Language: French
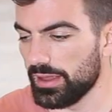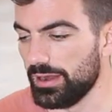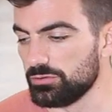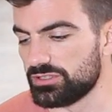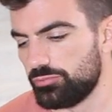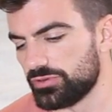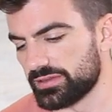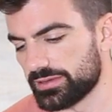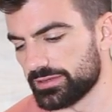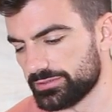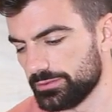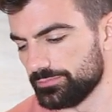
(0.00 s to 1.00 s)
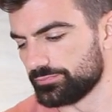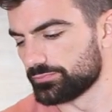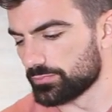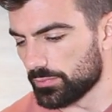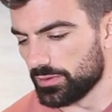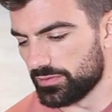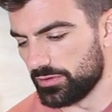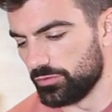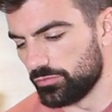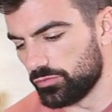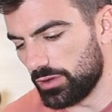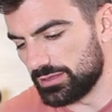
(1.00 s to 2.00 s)
Là où c'est le plus intéressant, c'est
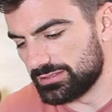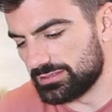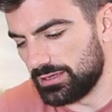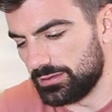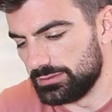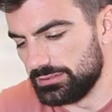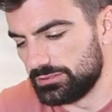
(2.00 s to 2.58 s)
de voir ça.